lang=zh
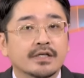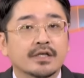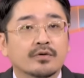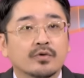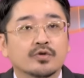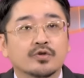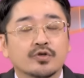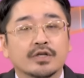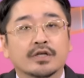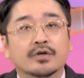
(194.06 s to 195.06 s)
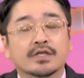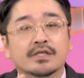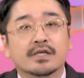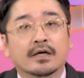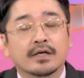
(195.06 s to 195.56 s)
些过去去年都已经
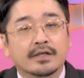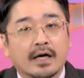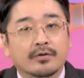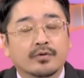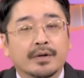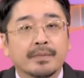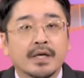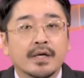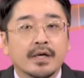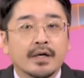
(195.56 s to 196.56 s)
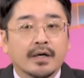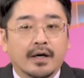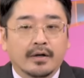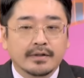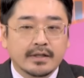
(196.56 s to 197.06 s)
涨了一大段，
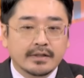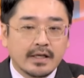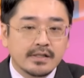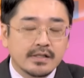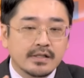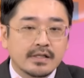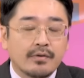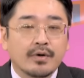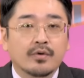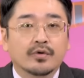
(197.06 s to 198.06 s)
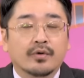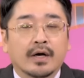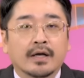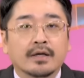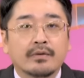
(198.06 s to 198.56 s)
哦，那但是你再回过头
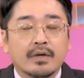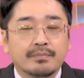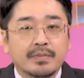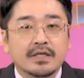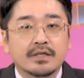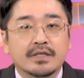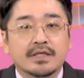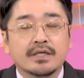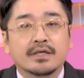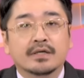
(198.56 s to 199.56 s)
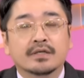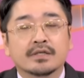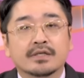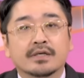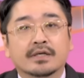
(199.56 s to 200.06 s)
来，因为毕竟机壳的
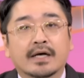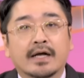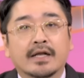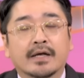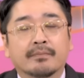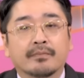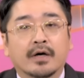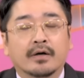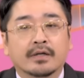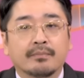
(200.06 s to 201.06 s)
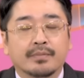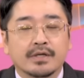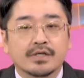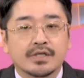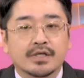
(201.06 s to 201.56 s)
这个概念啊，它
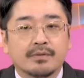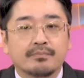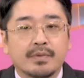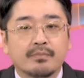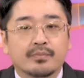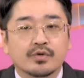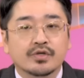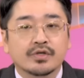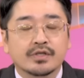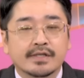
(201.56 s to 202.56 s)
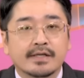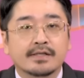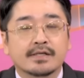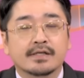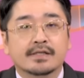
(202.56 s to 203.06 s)
本身并不是真
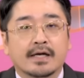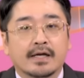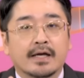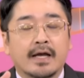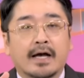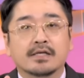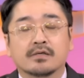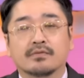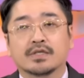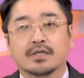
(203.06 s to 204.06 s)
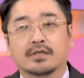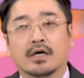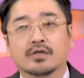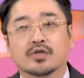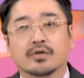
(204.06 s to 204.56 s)
正在 AI 服器
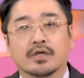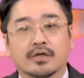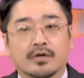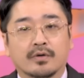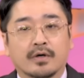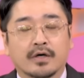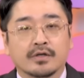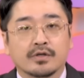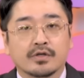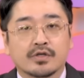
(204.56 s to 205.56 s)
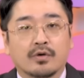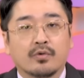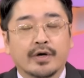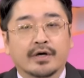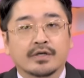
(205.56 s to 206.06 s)
当中能够很受
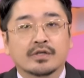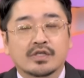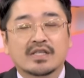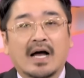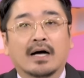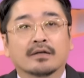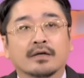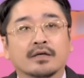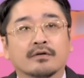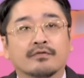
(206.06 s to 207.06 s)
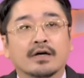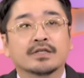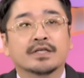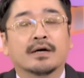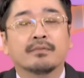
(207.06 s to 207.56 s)
惠很大的一个方向。